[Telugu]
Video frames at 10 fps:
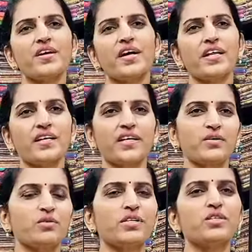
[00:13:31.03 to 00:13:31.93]
అలాగే
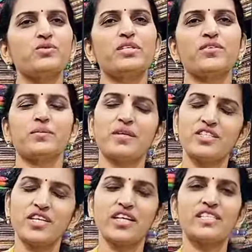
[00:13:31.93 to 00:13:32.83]
కొత్తగా చూసేవాళ్ళు మన
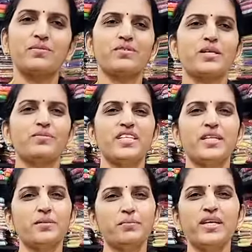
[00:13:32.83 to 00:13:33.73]
ఛానల్ని సబ్స్క్రైబ్ చేయండి
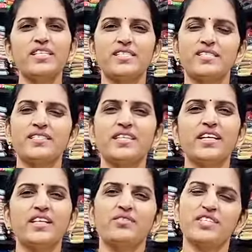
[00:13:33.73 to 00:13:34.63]
ప్లీజ్ చిన్న
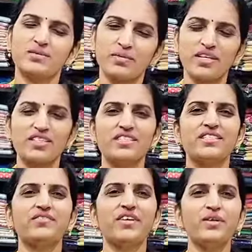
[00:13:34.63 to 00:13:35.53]
రిక్వెస్ట్ మన
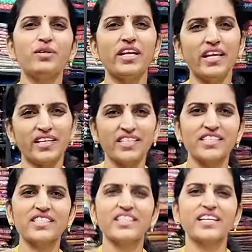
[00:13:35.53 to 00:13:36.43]
వీడియో లై
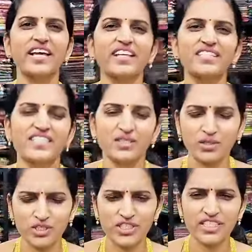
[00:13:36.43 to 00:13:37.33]
నచ్చిందంటే లైక్ చేయండి ఒక
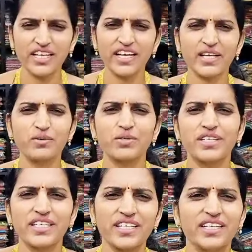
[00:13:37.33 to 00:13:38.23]
చిన్న లైక్ కొట్టండి